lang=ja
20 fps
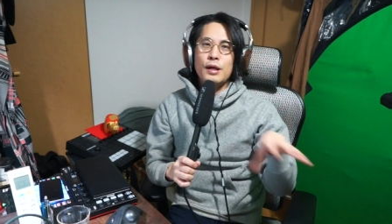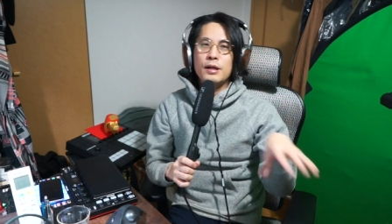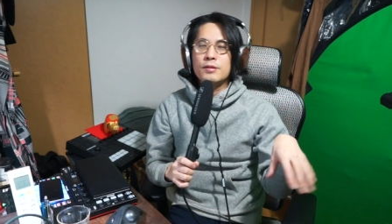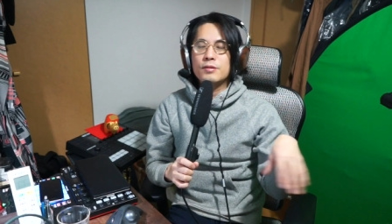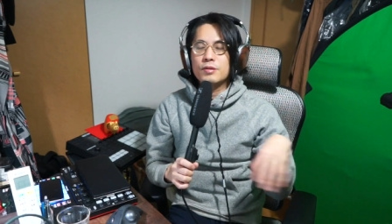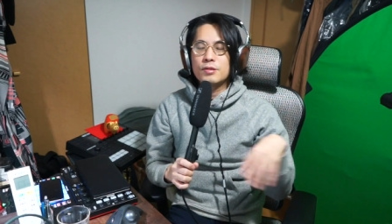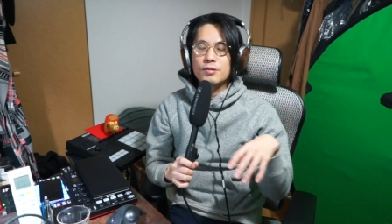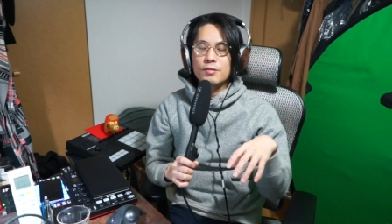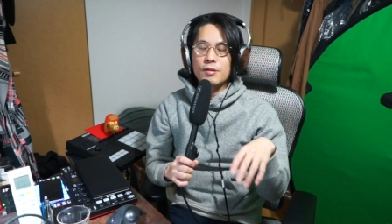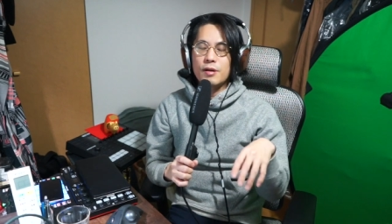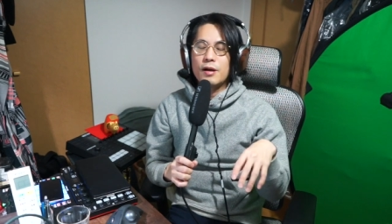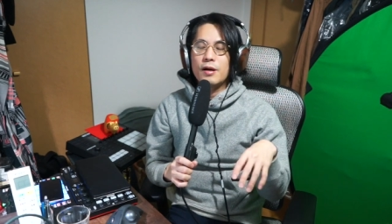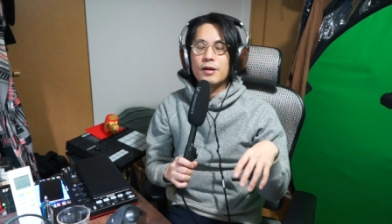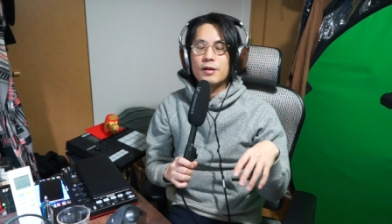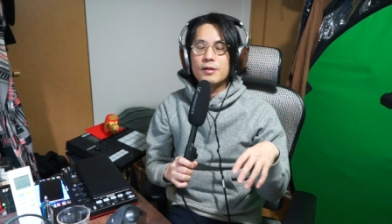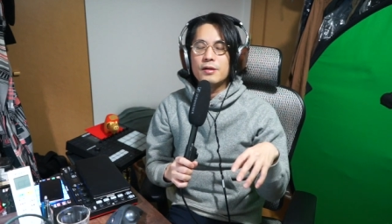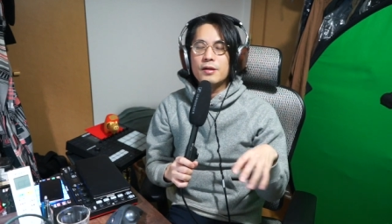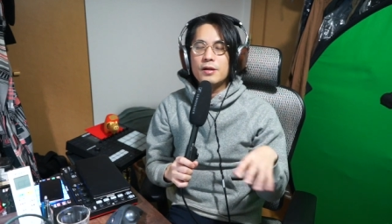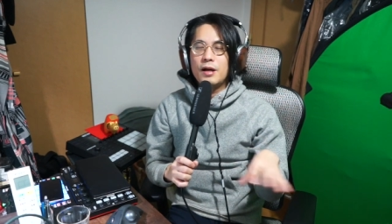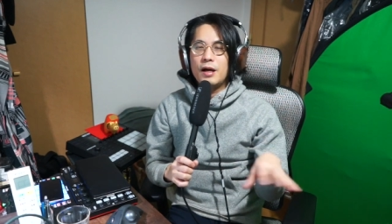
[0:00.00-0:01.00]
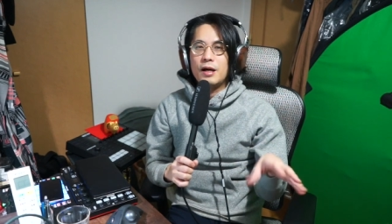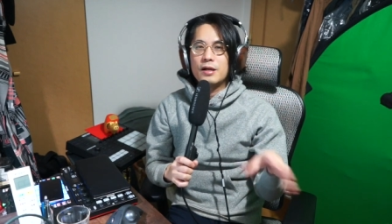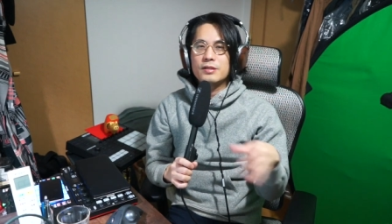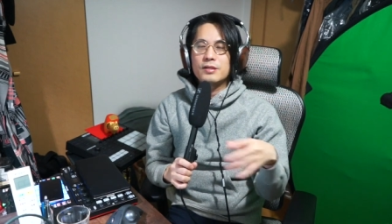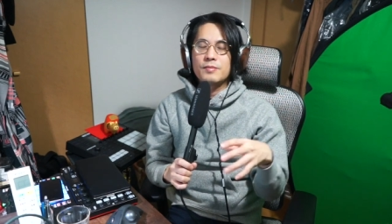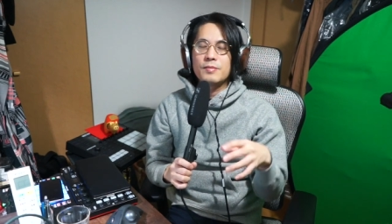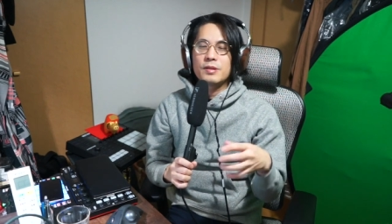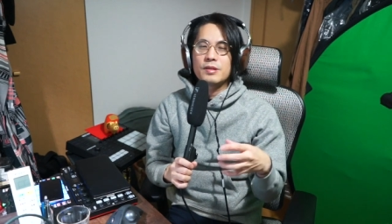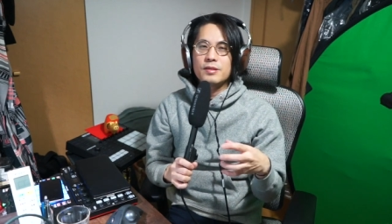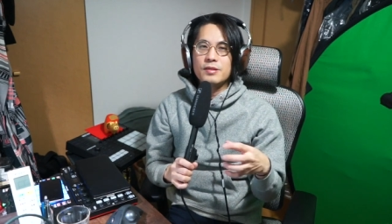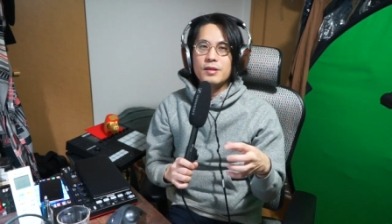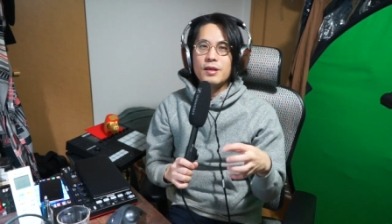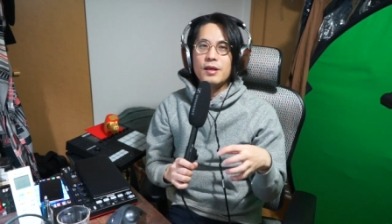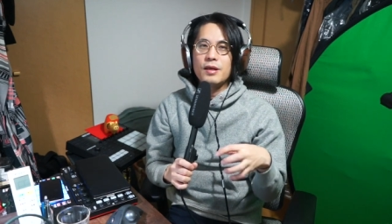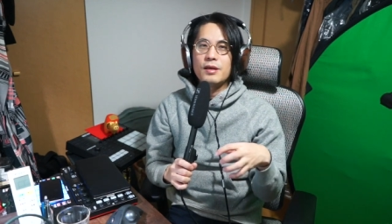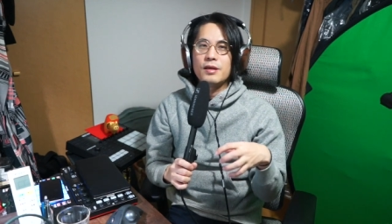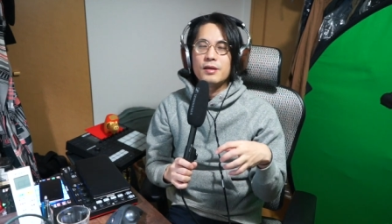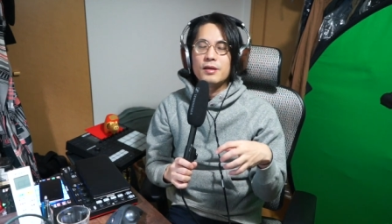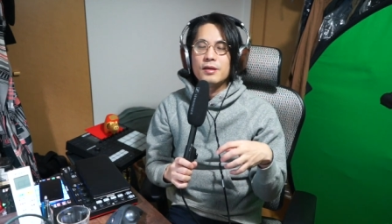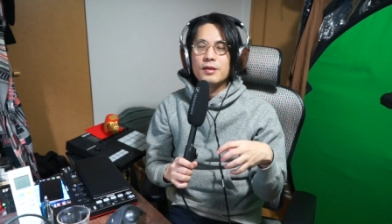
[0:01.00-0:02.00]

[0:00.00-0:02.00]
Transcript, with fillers: の人が集まって、